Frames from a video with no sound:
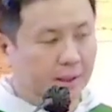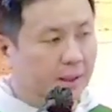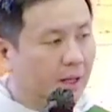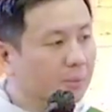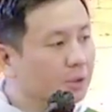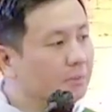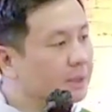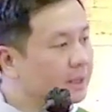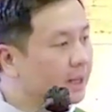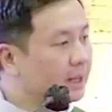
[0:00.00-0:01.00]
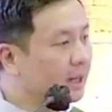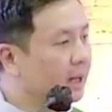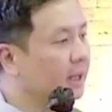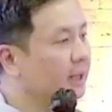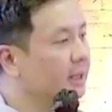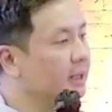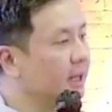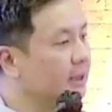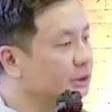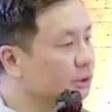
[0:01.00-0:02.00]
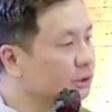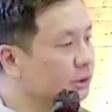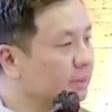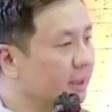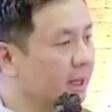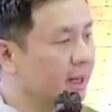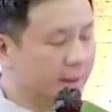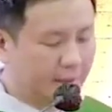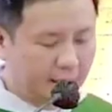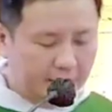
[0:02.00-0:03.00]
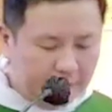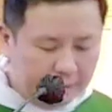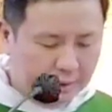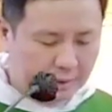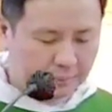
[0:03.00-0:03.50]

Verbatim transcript: Namun demikian hari ini Yesus mengingatkan kita